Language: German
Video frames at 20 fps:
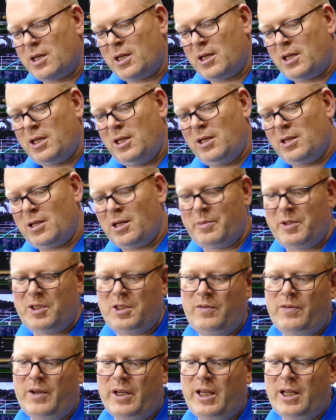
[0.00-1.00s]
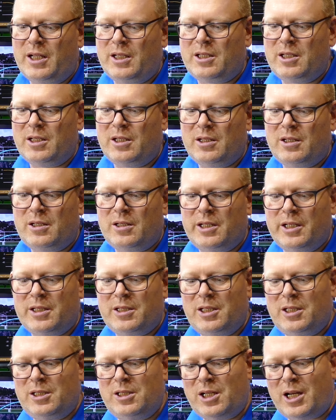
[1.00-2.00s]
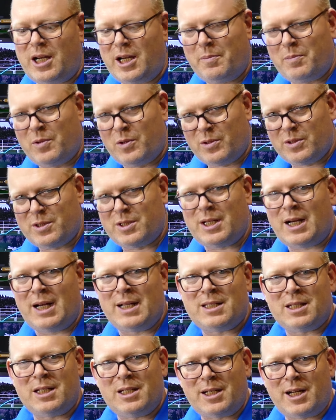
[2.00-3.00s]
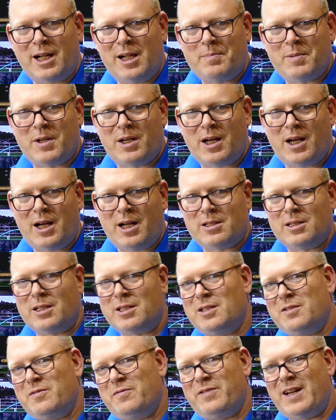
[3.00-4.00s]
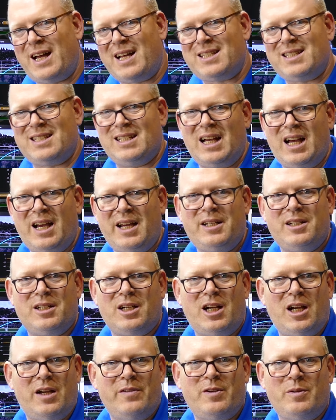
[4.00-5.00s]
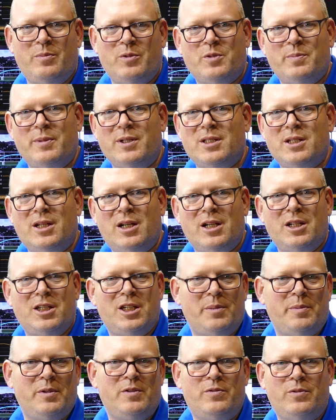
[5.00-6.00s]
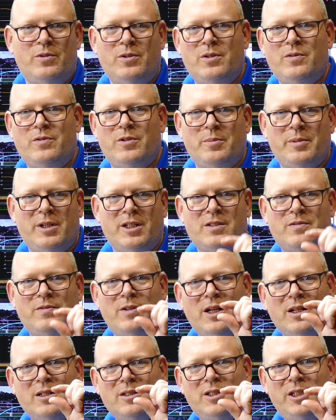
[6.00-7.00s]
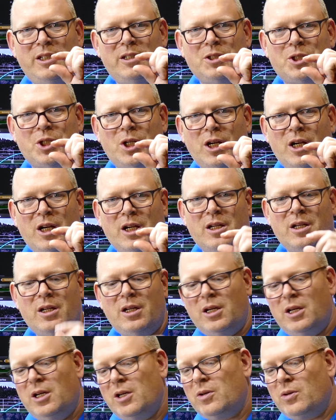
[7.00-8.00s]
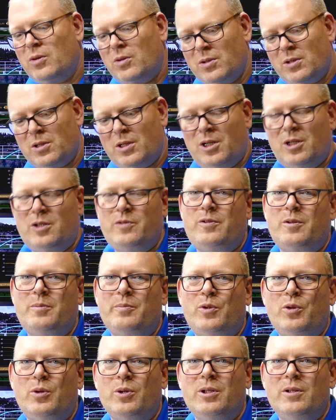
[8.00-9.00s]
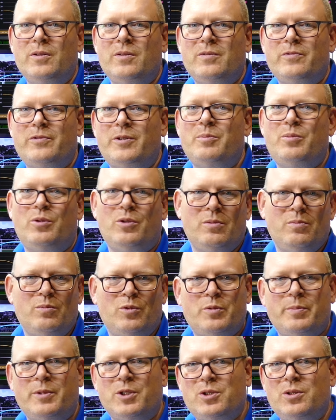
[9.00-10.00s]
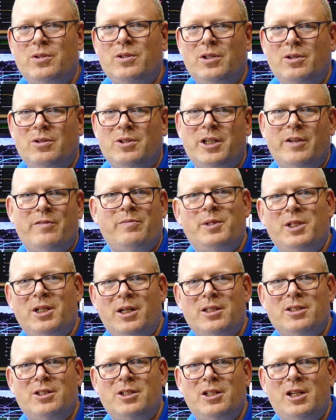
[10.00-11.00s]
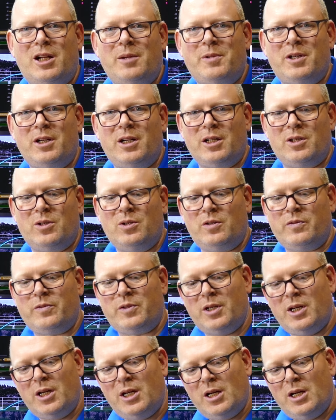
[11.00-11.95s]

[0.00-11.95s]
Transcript: Hier habe ich die Variante, nennt sich 3 plus, 13,5 Grad. Das ist fast ein Driver, muss man sagen. Ich habe ihn vorhin vom ganz flachen Tee geschlagen und auch vom Boden. Vom Boden muss man schon genau treffen mit 13,5 Grad Loft.